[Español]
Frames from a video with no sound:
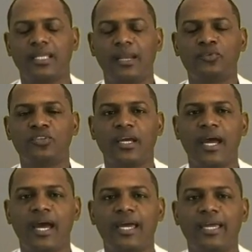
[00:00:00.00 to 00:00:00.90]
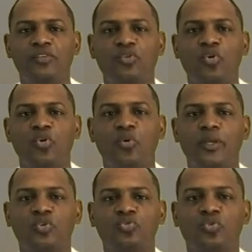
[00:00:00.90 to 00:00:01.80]
Tenemos acá el tronco
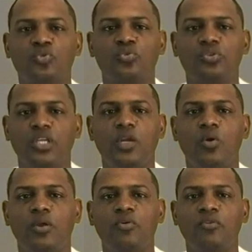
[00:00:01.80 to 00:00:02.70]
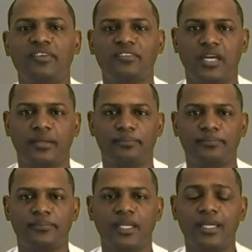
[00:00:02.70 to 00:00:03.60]
venoso tirolingofacial.
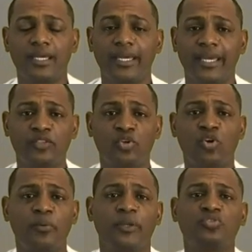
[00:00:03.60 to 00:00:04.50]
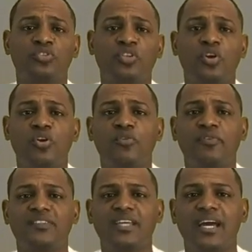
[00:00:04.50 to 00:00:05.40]
El tronco venoso
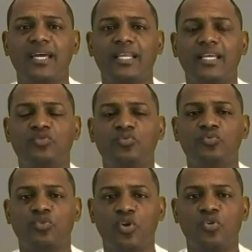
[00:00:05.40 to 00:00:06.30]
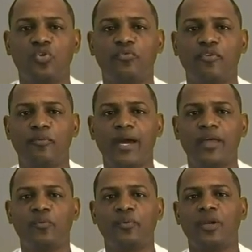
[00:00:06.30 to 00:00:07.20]
tirolingofacial es un tronco
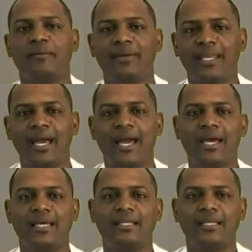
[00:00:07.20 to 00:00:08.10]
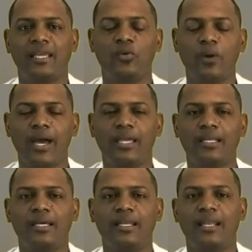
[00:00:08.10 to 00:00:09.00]
formado por la vena
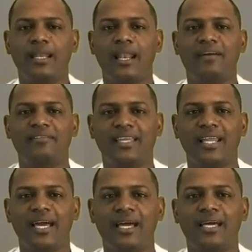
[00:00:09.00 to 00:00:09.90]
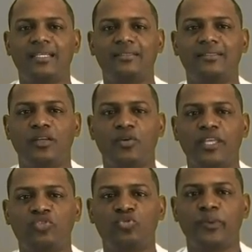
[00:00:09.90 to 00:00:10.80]
lingual la vena
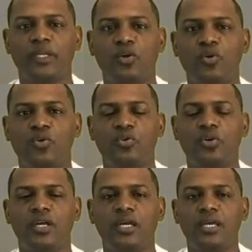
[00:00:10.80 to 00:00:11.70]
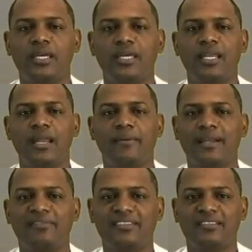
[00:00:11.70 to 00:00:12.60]
tiroidea superior y la
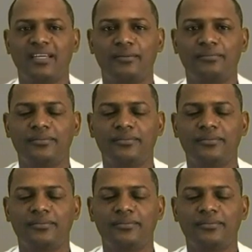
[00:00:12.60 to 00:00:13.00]
vena facial.